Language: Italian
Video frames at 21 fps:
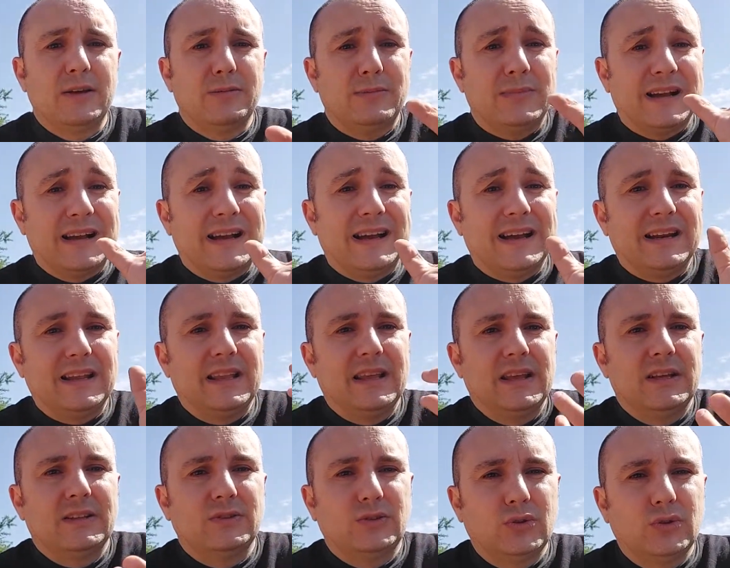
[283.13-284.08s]
magari
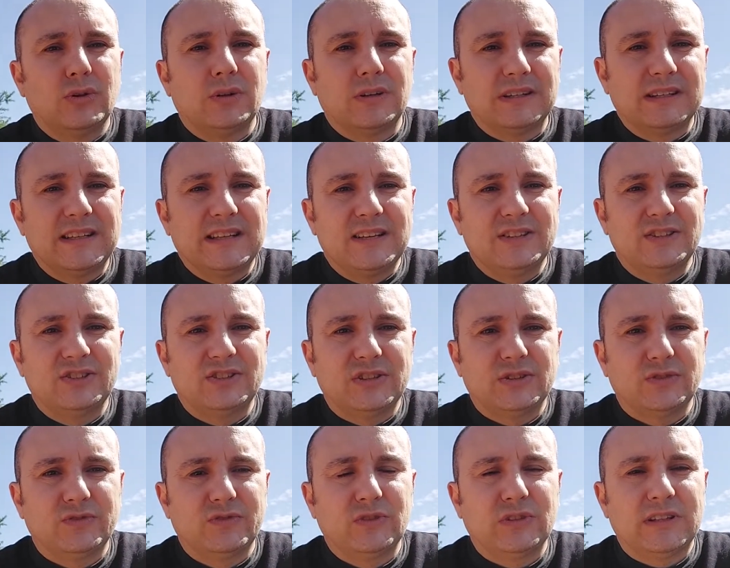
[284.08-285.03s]
non riesce
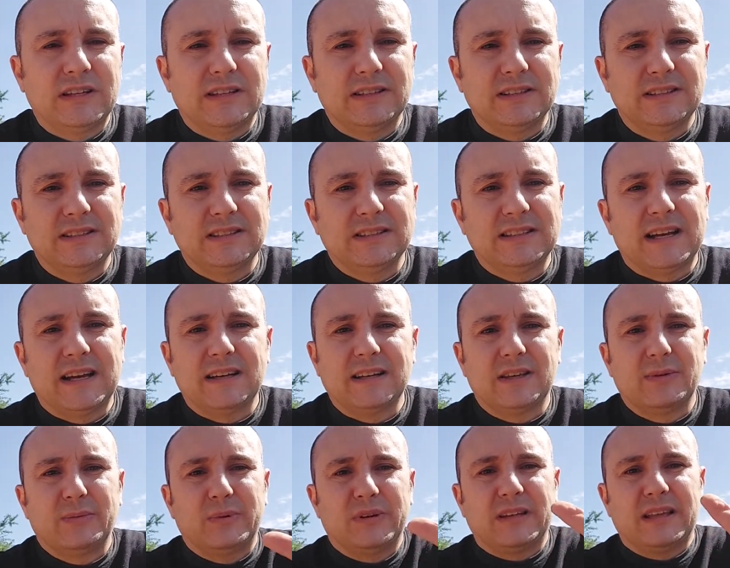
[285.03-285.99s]
a svuotarsi i
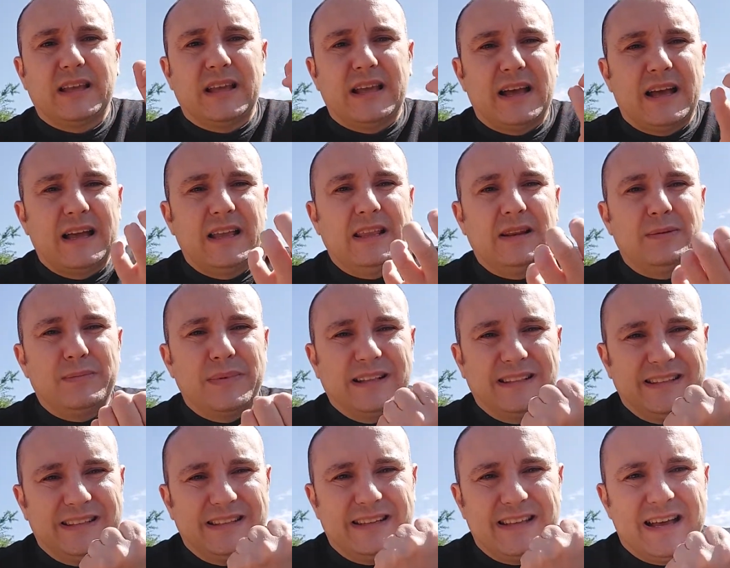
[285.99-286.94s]
sacchi perché il
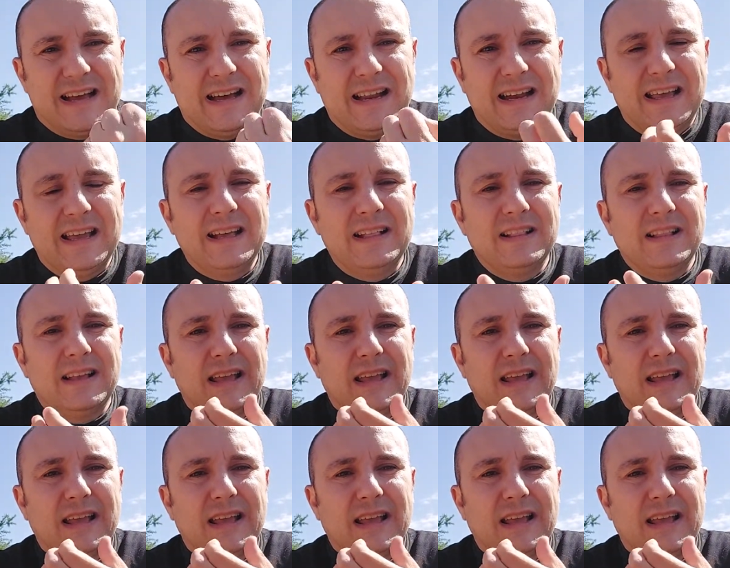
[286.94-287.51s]
materiale